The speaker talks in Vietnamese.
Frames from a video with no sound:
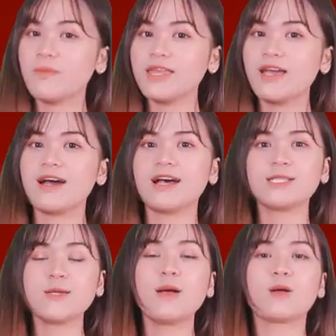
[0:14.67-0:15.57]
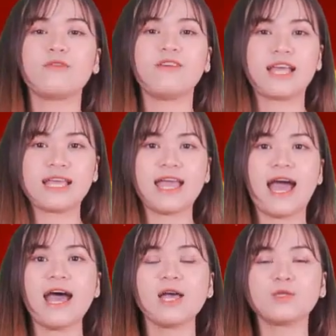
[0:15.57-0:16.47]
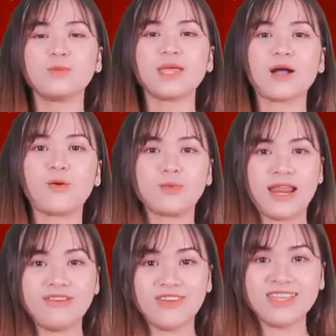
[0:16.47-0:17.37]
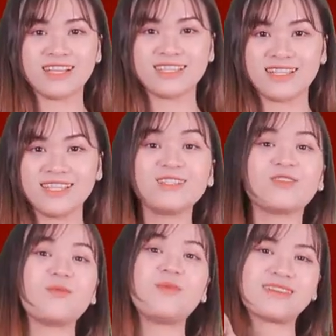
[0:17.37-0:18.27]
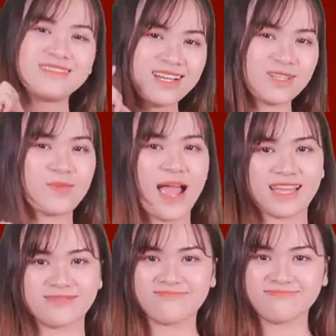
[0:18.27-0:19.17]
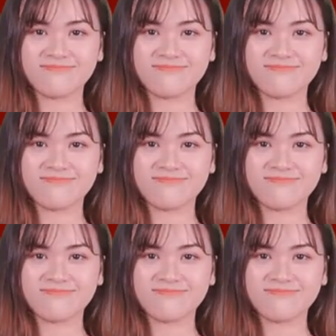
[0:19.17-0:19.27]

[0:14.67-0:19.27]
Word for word: Và bây giờ xin mời quý vị khán giả chúng ta cùng đến với những tin tức nổi bật nhất trong ngày.